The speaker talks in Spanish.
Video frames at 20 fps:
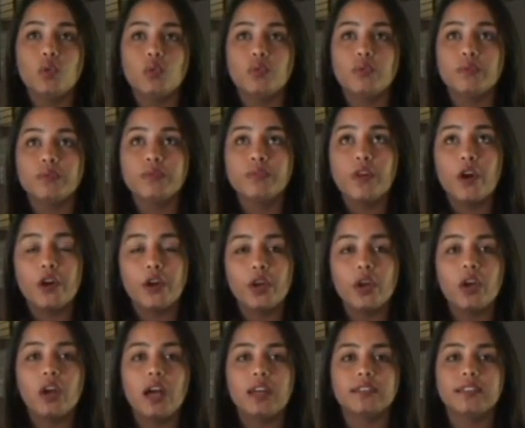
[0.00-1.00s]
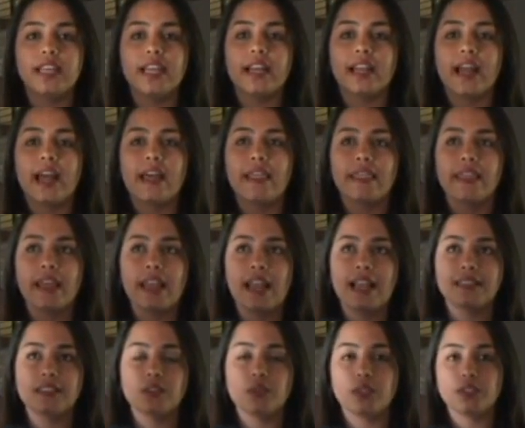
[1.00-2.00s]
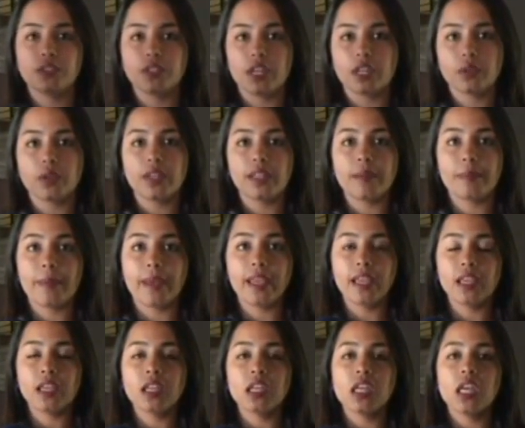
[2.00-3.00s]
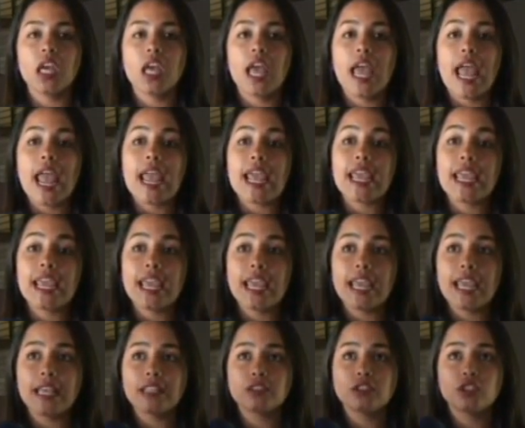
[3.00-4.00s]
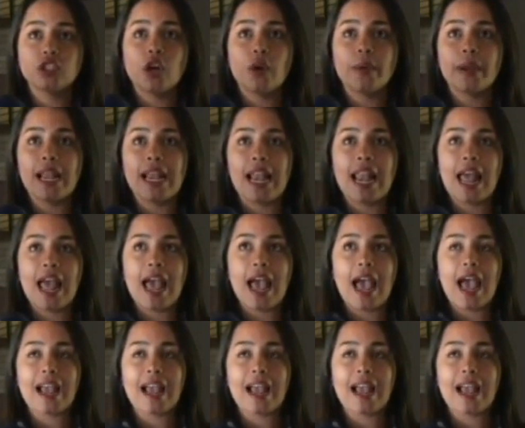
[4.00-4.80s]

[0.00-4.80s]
un foro acerca de la situación actual del país y sobre, la